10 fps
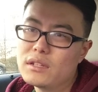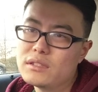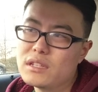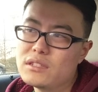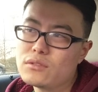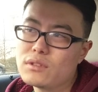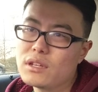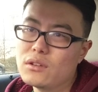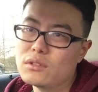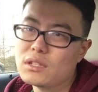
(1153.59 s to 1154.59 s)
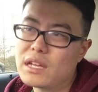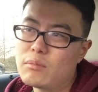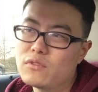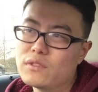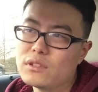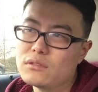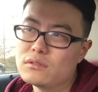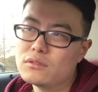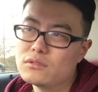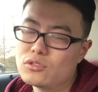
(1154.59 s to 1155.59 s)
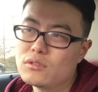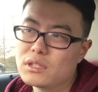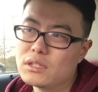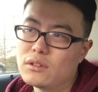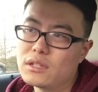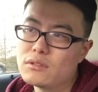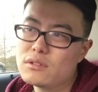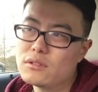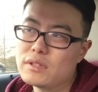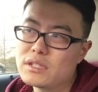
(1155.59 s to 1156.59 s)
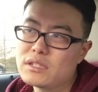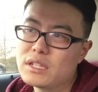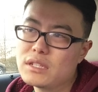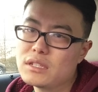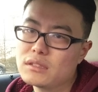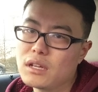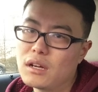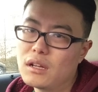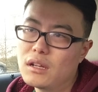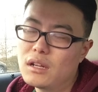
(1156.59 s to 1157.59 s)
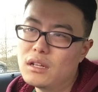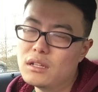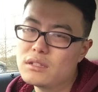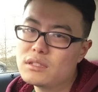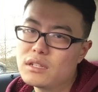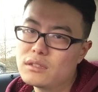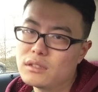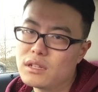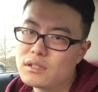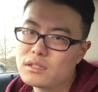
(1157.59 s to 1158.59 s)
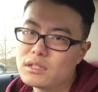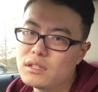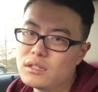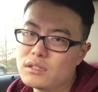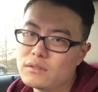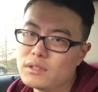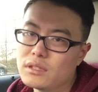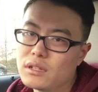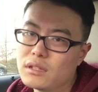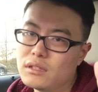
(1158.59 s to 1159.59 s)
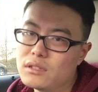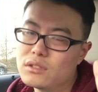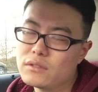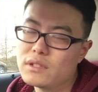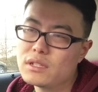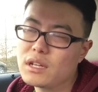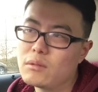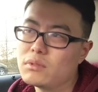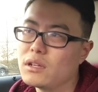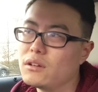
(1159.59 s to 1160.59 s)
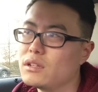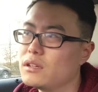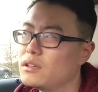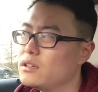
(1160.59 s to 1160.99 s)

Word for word: 现在进入英国的大部分中国人的话，都是有临时签证的。临时签证你当时是摁了指纹的，你的指纹是改不掉的。